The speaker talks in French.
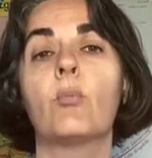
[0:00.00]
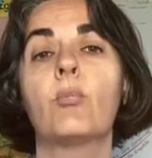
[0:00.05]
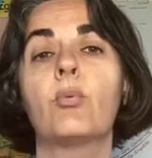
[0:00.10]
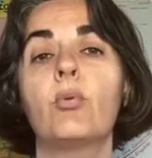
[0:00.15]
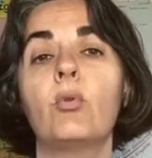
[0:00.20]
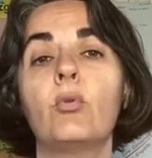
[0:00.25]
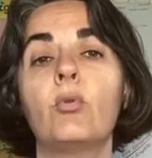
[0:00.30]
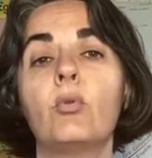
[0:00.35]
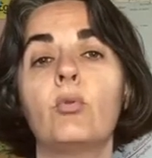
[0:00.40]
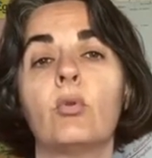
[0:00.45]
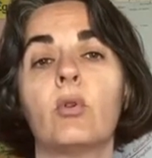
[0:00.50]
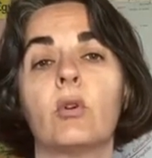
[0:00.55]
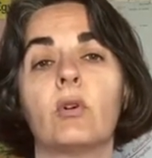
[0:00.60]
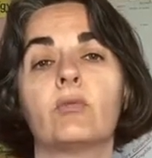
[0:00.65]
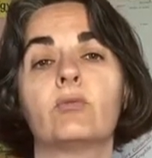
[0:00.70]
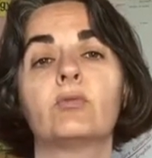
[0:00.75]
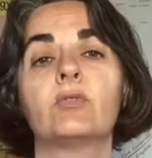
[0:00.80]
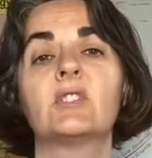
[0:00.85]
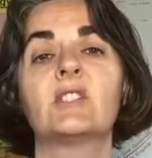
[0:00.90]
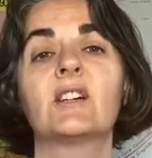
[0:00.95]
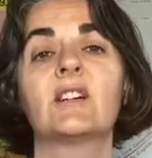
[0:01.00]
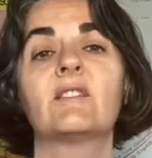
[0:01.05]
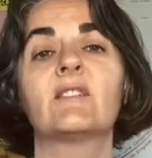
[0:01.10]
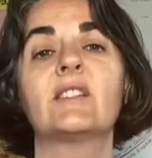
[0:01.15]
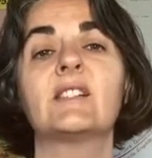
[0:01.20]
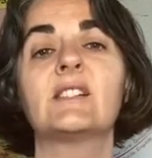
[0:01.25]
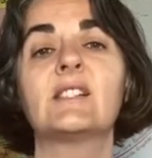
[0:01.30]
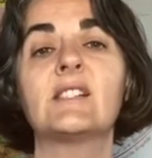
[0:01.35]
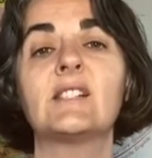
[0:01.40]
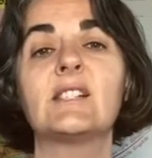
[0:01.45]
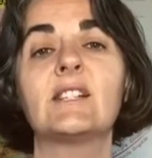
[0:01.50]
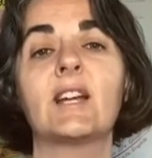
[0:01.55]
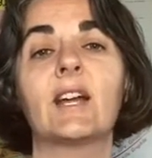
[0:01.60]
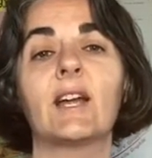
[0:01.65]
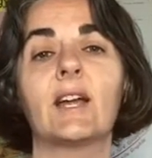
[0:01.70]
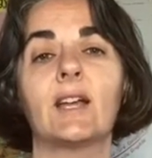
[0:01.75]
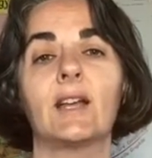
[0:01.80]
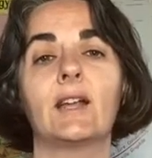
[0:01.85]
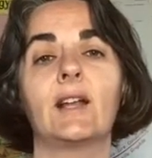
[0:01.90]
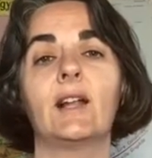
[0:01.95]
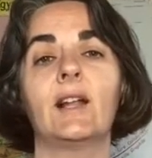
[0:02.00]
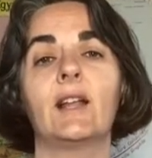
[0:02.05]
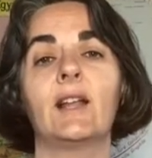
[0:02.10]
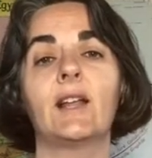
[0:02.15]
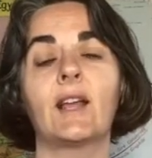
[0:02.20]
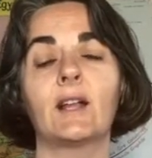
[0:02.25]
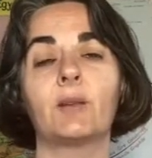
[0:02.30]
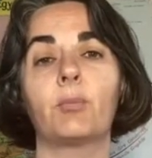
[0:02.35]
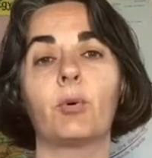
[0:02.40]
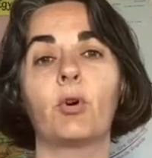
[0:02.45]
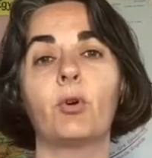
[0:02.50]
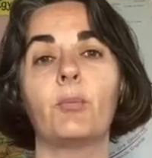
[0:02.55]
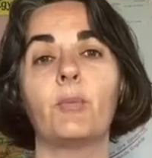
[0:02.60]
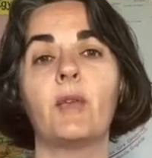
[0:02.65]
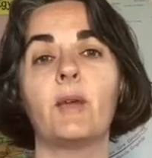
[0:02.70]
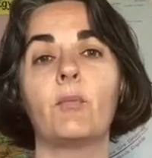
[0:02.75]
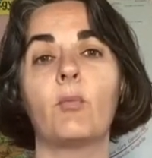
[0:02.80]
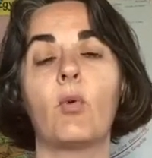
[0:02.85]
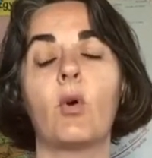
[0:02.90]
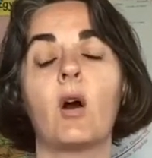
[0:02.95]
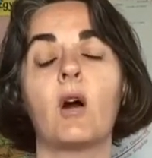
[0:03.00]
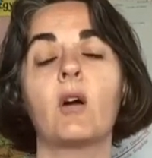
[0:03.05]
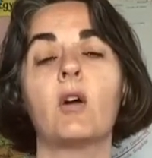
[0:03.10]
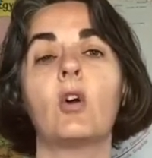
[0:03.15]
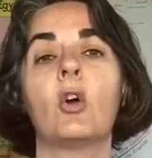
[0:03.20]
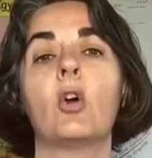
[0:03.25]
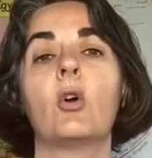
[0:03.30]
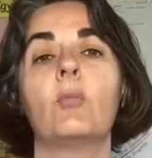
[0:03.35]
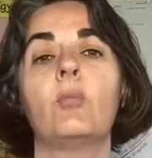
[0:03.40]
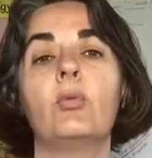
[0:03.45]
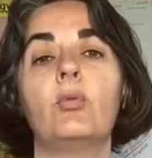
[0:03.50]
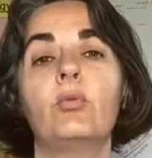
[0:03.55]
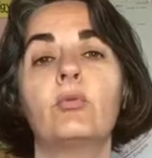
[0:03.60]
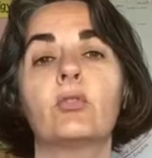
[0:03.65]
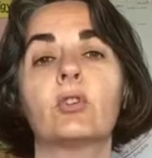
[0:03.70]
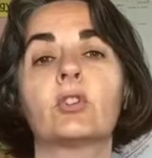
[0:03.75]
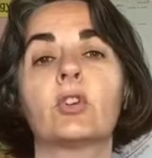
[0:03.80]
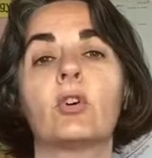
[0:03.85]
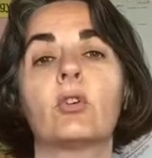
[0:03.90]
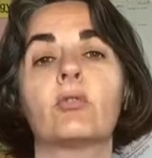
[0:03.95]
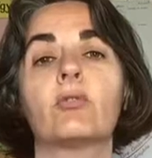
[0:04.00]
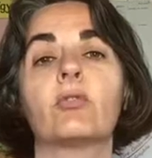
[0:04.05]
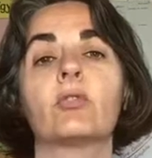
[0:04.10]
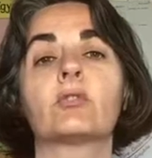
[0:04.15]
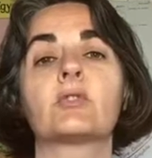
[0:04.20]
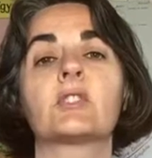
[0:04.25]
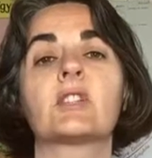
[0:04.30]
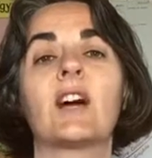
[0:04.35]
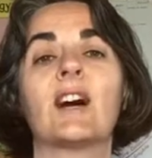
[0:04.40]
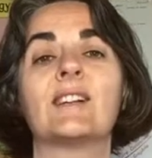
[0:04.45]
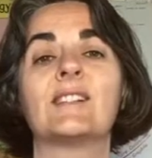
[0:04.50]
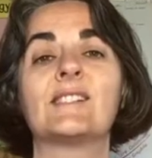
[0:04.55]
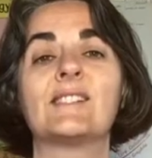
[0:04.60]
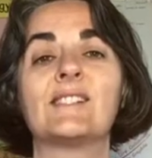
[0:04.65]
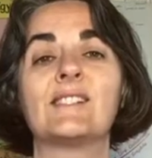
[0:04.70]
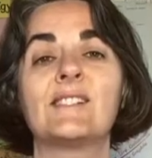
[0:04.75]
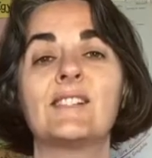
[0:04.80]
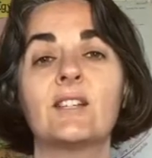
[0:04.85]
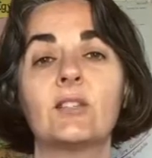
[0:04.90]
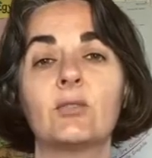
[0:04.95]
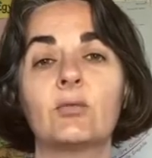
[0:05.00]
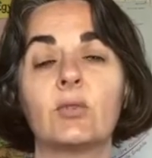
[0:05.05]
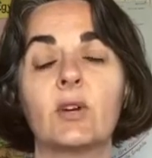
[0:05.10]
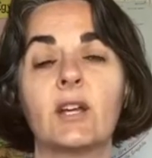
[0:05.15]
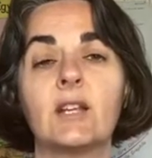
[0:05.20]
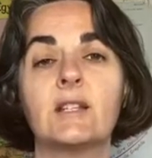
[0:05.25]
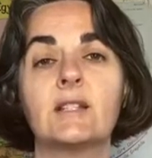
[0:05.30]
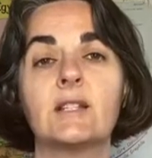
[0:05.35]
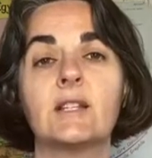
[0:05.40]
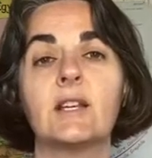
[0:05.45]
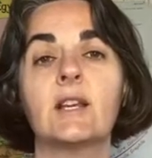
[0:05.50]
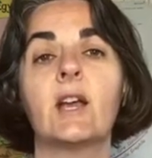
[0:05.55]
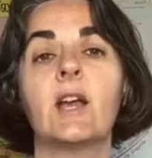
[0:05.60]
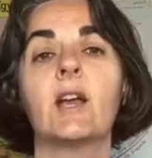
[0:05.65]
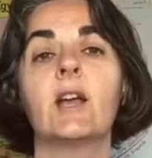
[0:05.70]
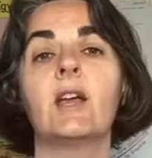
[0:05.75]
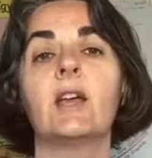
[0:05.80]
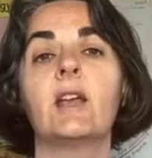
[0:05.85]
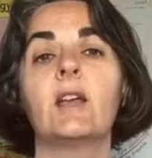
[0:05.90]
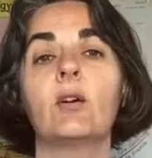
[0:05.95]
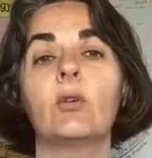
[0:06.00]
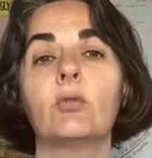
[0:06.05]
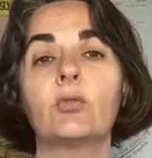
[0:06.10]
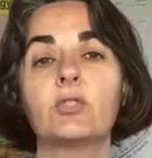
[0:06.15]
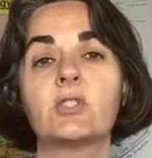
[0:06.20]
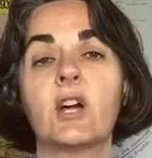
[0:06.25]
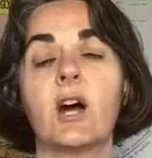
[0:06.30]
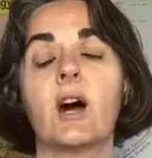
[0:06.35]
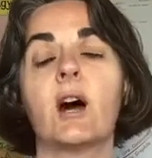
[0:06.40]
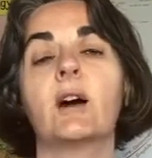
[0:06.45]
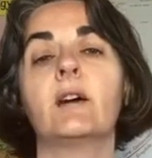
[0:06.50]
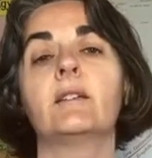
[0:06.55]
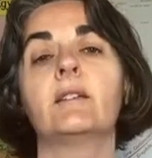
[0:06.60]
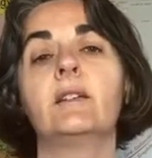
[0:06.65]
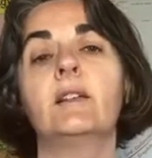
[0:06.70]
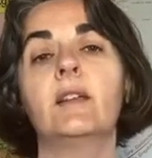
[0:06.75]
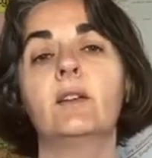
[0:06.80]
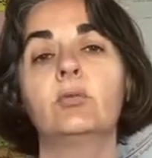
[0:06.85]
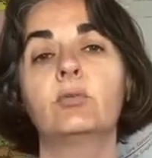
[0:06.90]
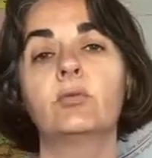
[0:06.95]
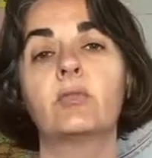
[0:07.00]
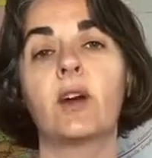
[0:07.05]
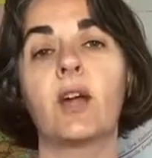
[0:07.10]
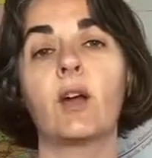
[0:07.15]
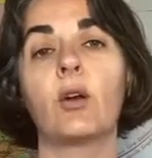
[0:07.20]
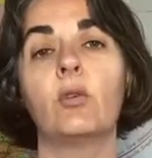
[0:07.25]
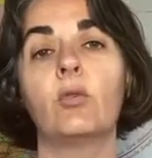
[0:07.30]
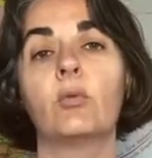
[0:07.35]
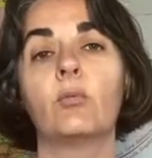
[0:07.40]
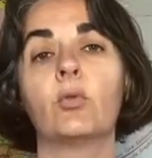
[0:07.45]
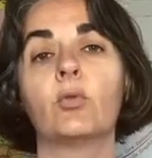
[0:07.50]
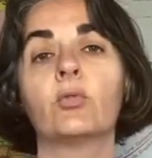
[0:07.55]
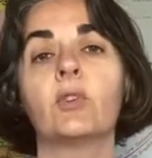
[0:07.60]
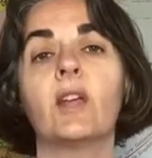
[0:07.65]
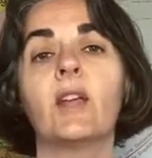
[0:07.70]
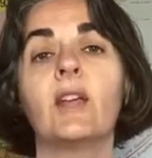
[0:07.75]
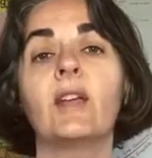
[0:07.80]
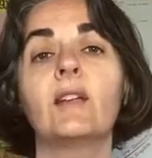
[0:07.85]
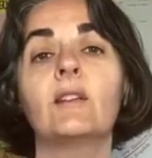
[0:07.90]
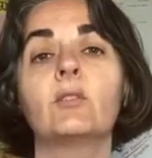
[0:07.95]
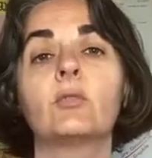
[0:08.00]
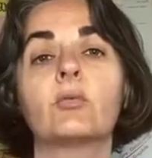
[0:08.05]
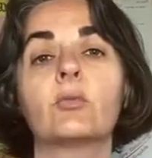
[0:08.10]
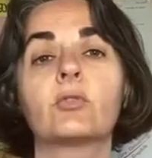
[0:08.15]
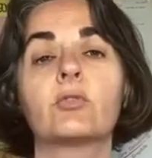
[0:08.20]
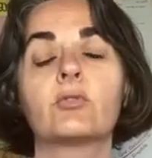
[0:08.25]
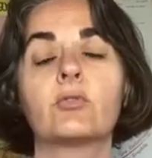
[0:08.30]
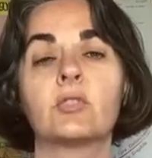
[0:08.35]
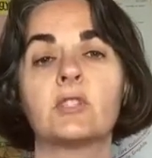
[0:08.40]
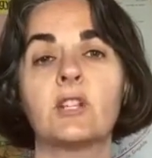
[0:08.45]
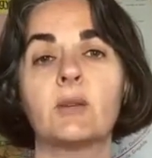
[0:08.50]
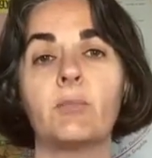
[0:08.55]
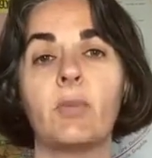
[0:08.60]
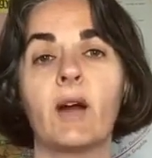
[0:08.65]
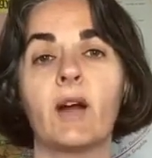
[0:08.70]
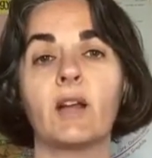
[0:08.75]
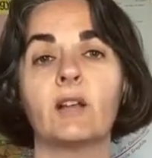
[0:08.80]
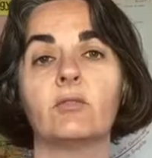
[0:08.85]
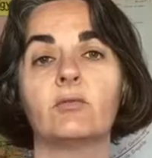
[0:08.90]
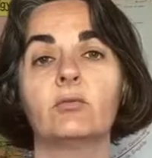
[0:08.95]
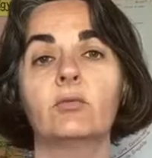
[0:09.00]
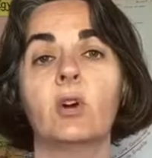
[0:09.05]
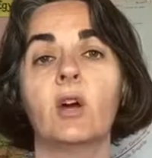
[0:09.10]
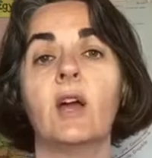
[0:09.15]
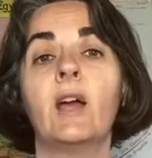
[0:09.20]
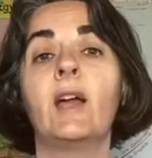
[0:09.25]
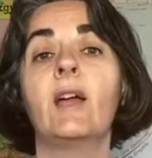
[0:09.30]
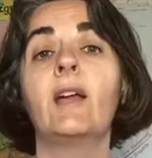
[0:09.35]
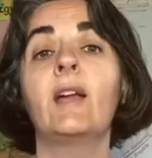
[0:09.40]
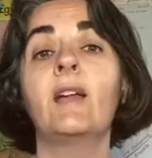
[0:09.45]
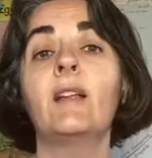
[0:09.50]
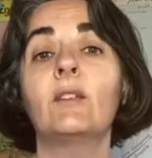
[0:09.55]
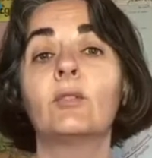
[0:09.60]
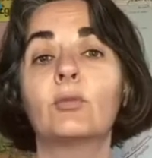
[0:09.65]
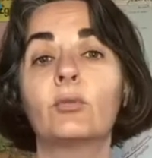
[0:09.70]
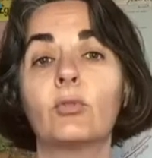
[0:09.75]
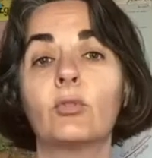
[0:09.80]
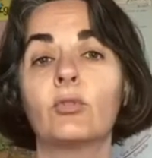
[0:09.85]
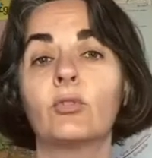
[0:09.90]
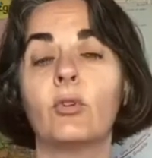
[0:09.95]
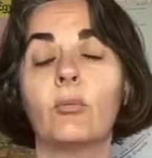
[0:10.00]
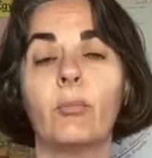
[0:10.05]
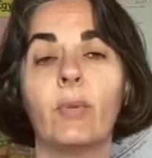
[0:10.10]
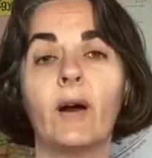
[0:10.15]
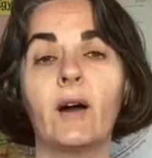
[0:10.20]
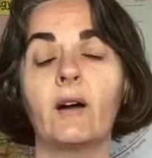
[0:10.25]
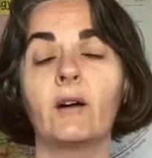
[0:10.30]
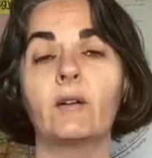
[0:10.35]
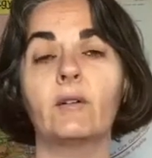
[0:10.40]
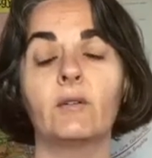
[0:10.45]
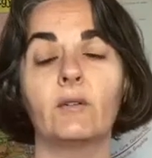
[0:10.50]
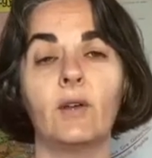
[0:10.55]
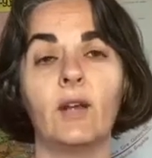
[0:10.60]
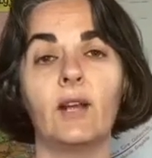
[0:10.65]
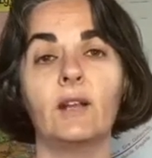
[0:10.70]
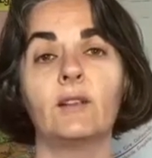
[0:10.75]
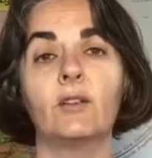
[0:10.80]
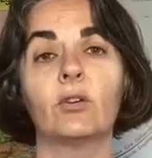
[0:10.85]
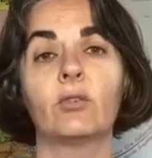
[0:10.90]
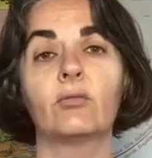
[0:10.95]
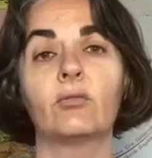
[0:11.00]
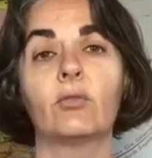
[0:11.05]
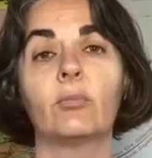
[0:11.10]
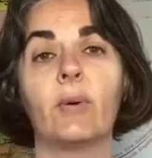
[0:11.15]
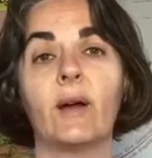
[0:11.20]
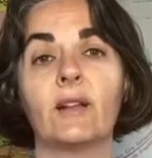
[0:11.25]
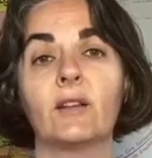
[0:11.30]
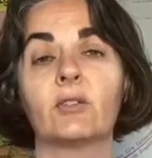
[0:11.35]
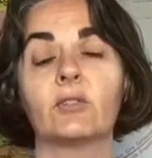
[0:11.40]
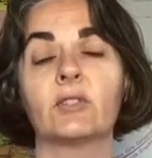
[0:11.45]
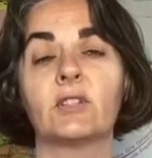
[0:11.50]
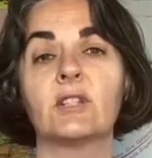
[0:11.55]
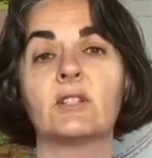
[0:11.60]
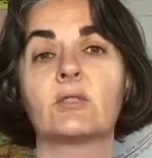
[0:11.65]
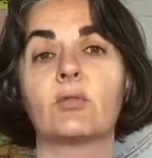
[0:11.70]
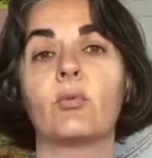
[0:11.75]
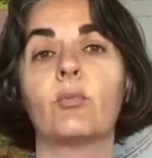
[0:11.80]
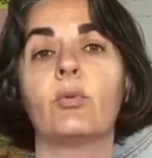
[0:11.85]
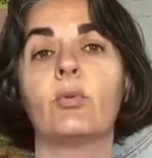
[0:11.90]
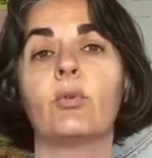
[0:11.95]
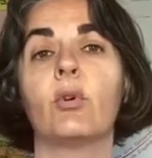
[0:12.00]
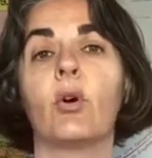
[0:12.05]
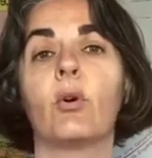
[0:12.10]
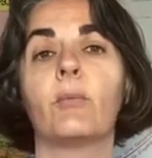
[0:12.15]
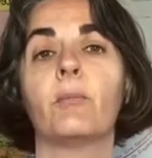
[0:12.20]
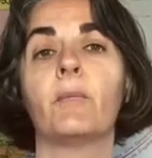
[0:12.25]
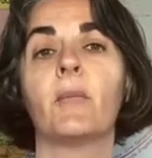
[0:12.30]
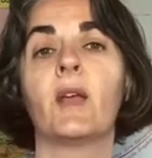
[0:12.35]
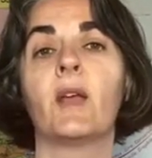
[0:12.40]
Plus vous investirez les quatre premiers mois, plus votre enfant sera sécurisé et osera découvrir le monde et donc se séparer de vous et donc ne pas euh, être dans vos pattes quand ils seront plus grands.